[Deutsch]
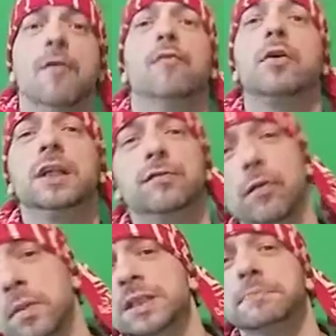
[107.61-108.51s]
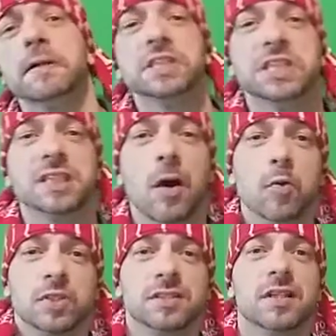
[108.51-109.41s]
wirklich
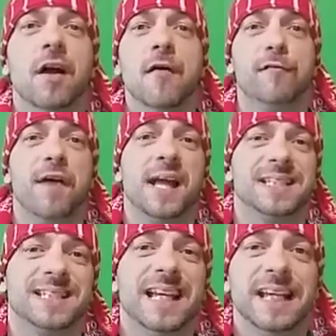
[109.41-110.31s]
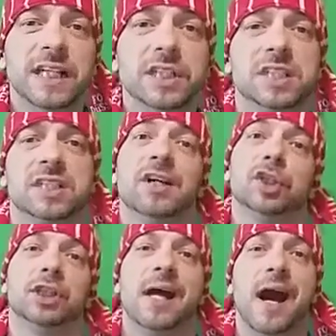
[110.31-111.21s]
25.000 Fans ins
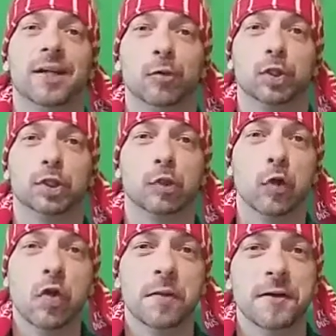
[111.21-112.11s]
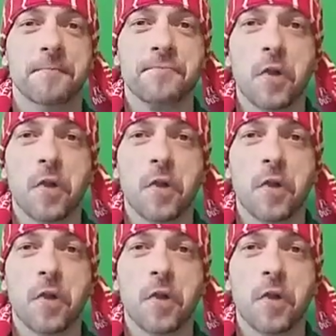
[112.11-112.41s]
Stadion strömen.